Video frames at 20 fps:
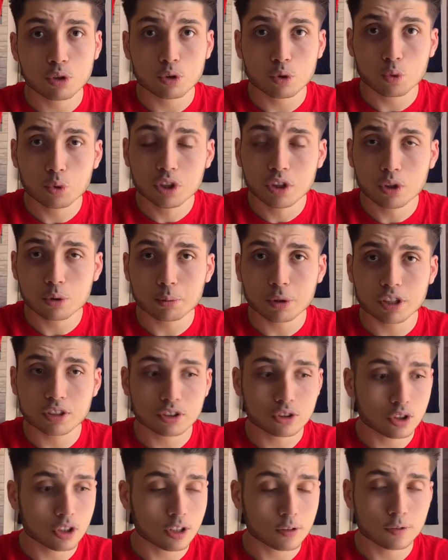Lui, le
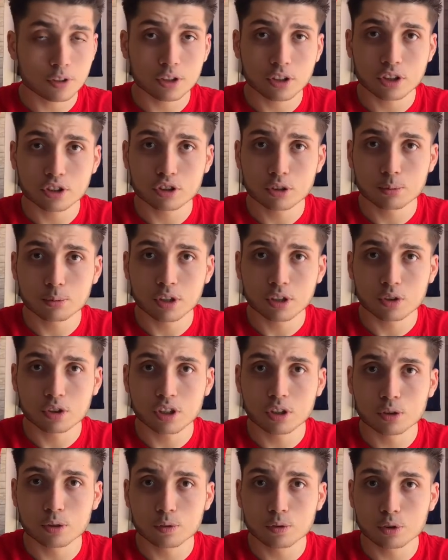président de la Fédération marocaine
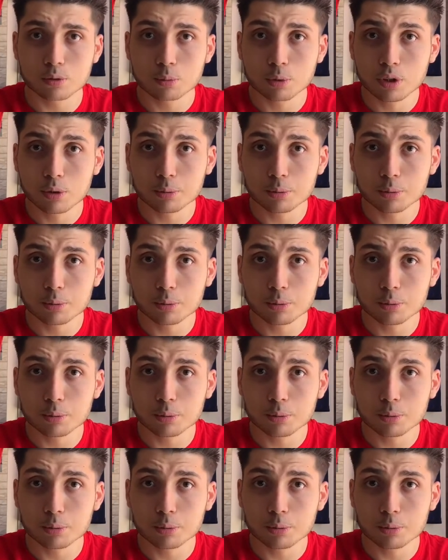de football,